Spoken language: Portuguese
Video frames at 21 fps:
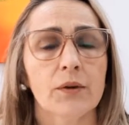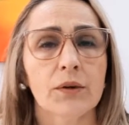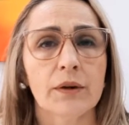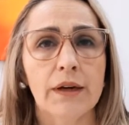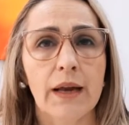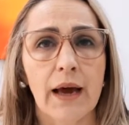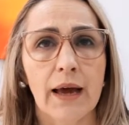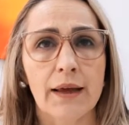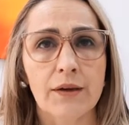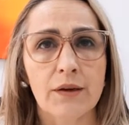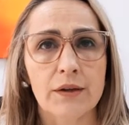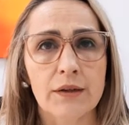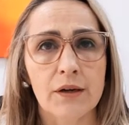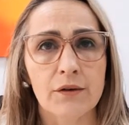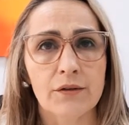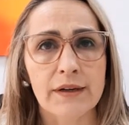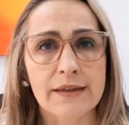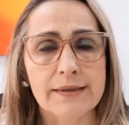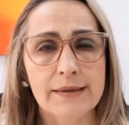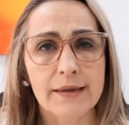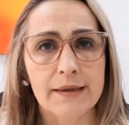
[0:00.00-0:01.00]
O horário, então,
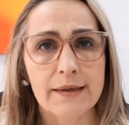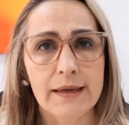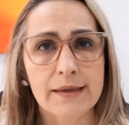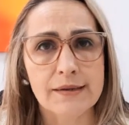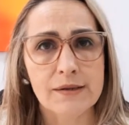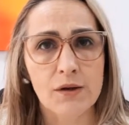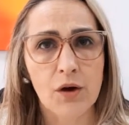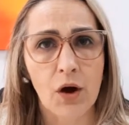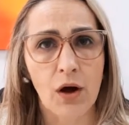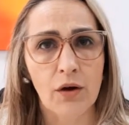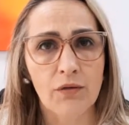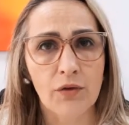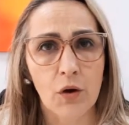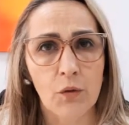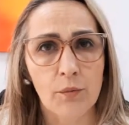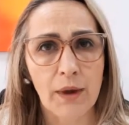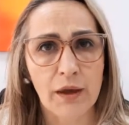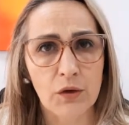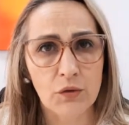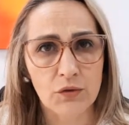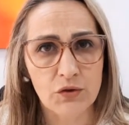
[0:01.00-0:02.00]
vai ser das 9 ao
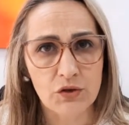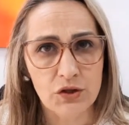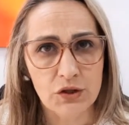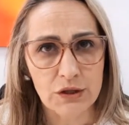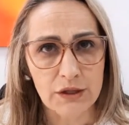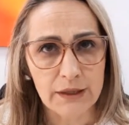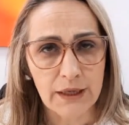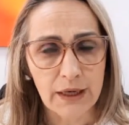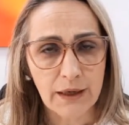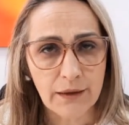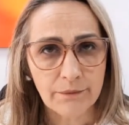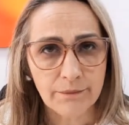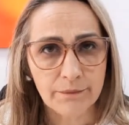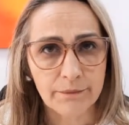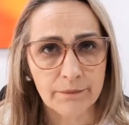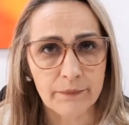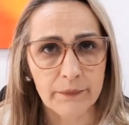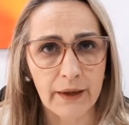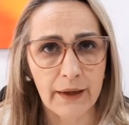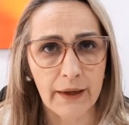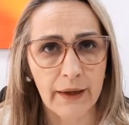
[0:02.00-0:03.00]
meio-dia,
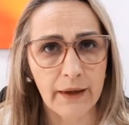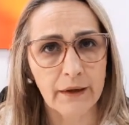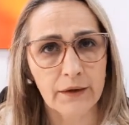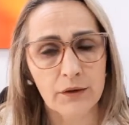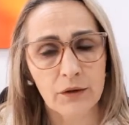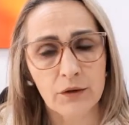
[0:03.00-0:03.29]
né?